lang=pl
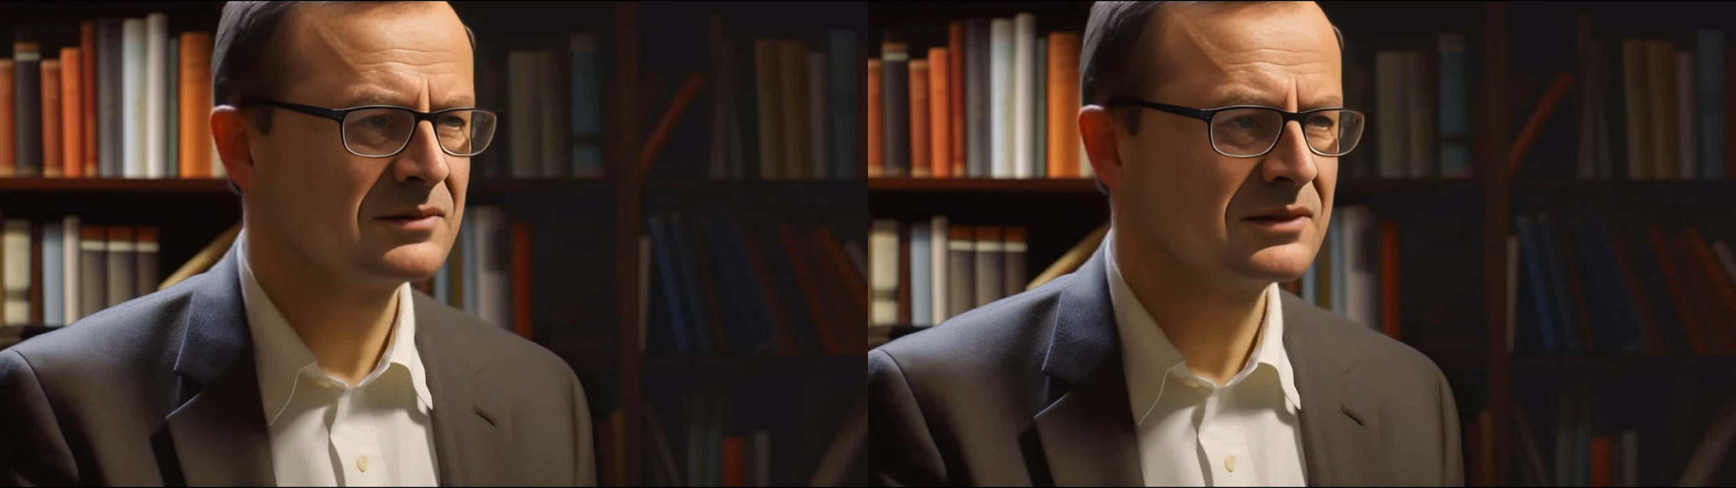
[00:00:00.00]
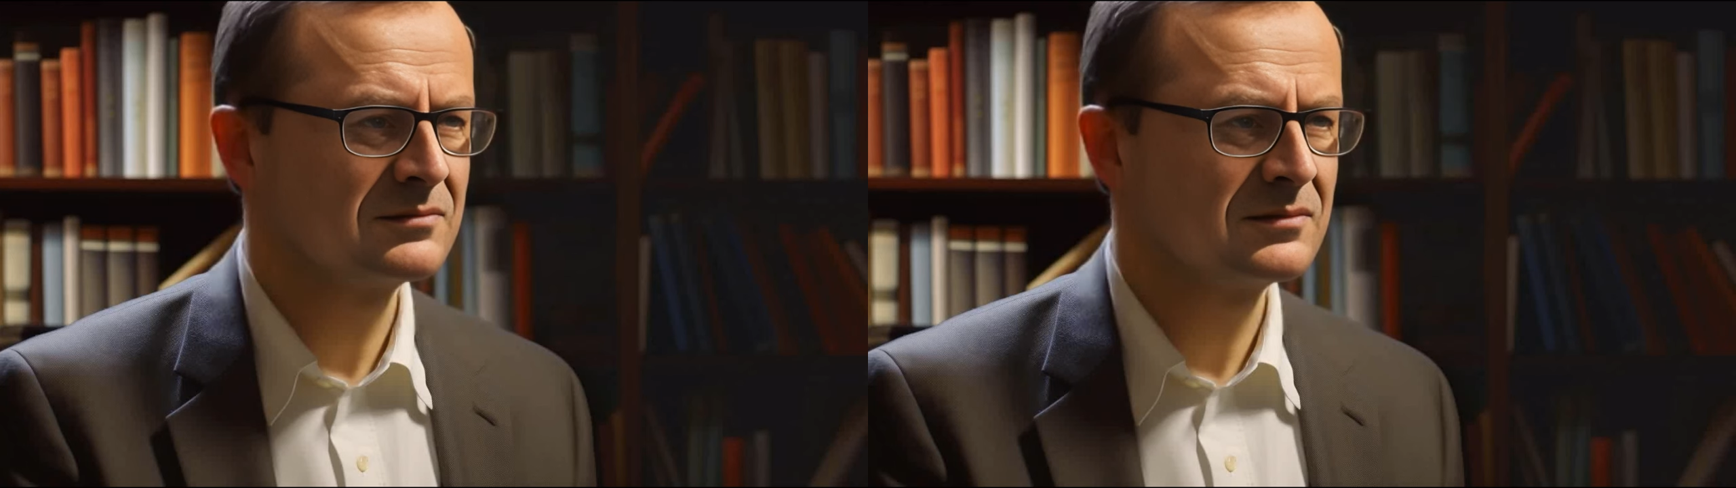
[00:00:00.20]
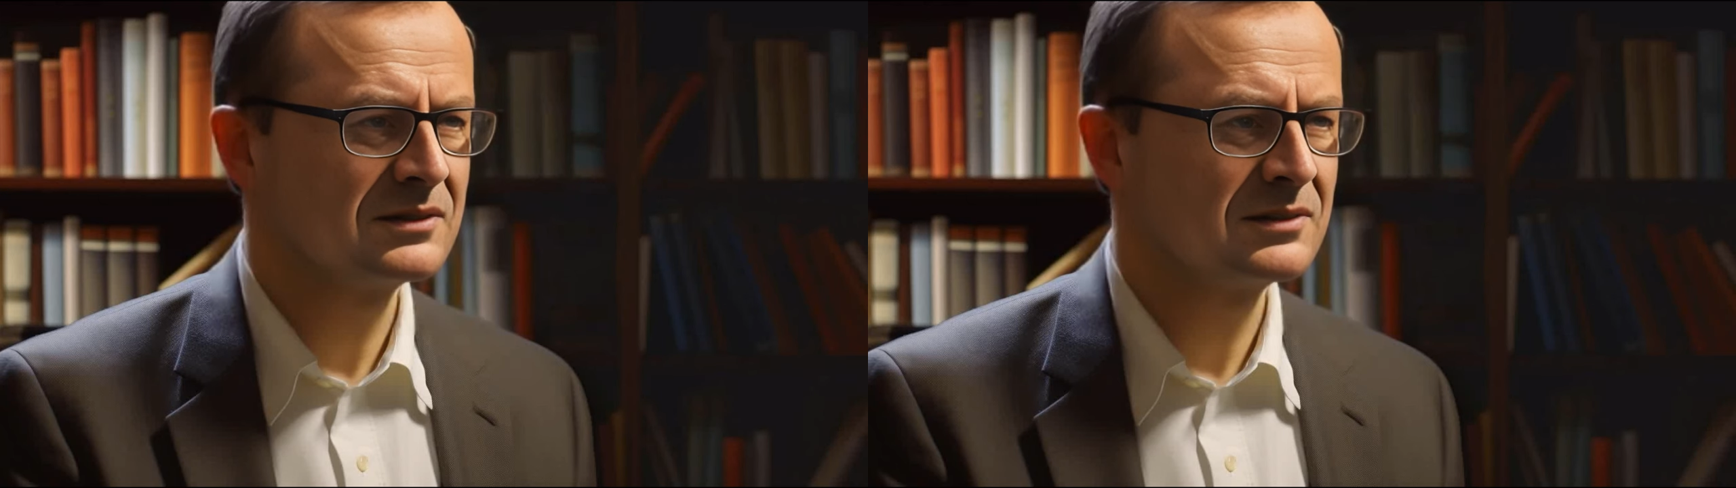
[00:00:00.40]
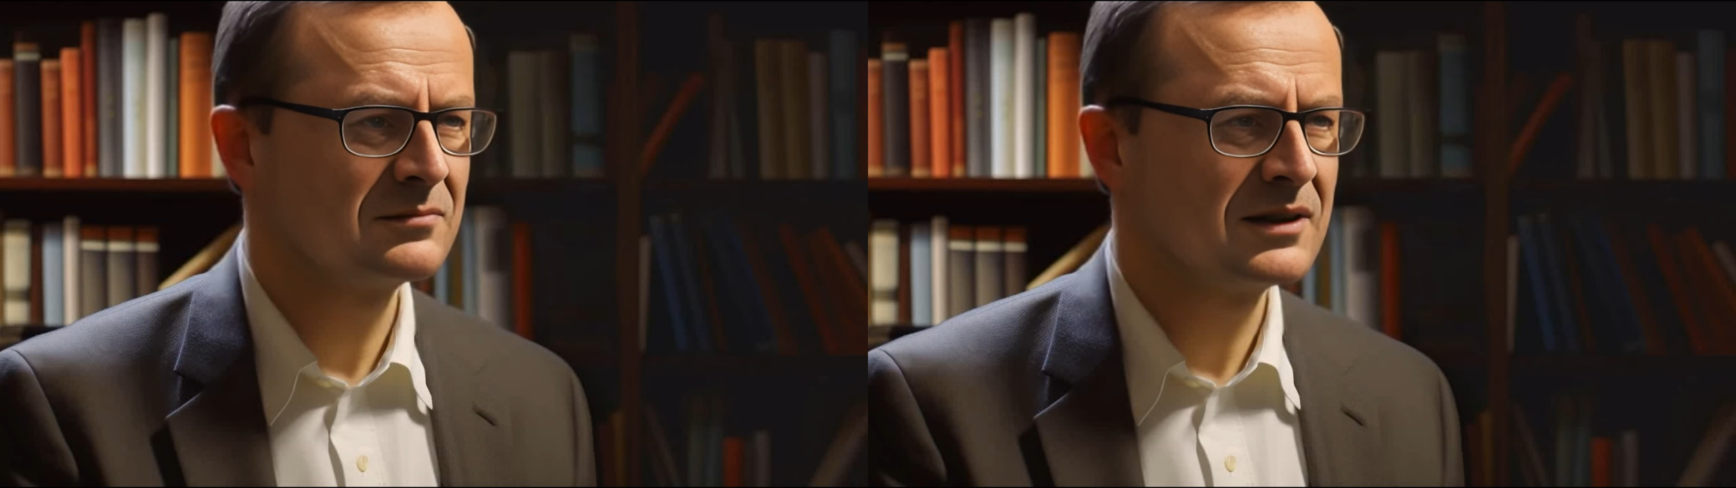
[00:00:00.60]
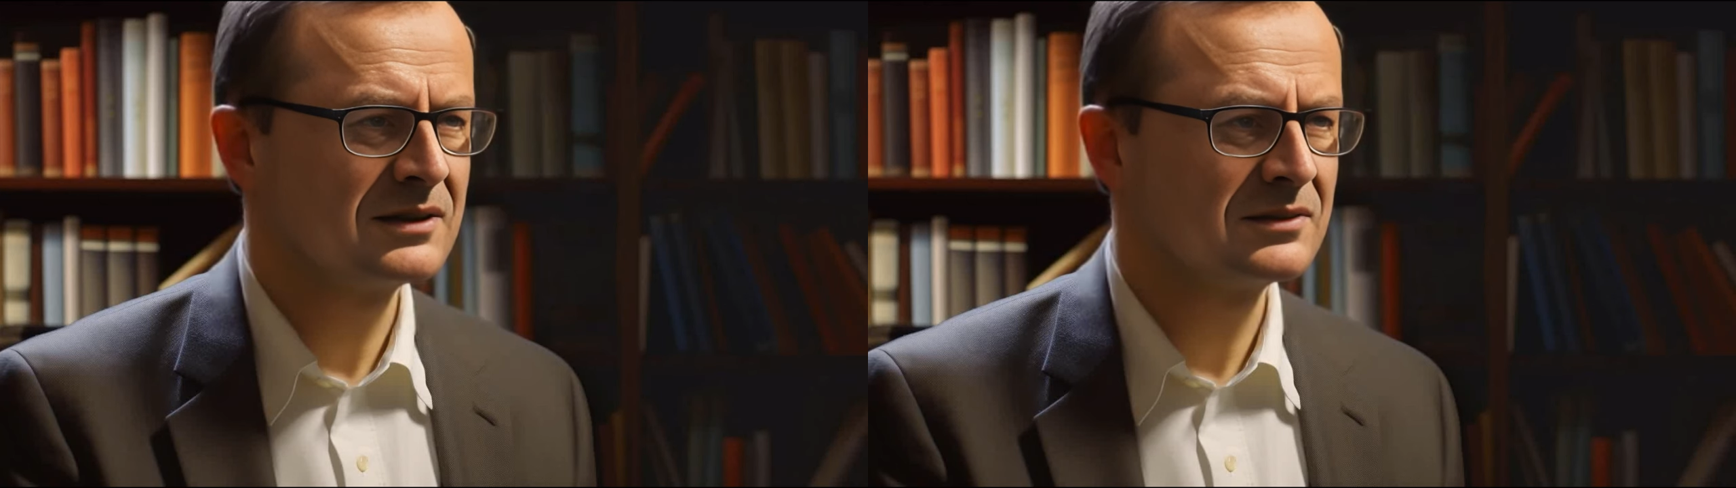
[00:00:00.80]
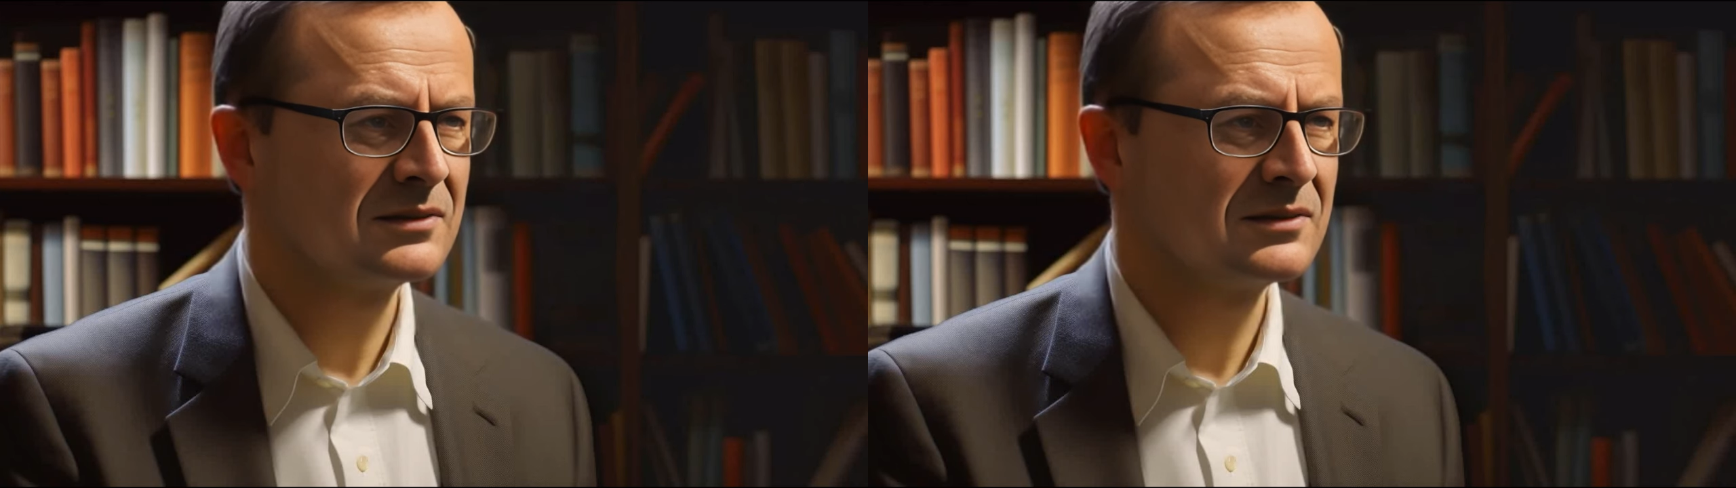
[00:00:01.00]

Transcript: Proszę zwrócić uwagę,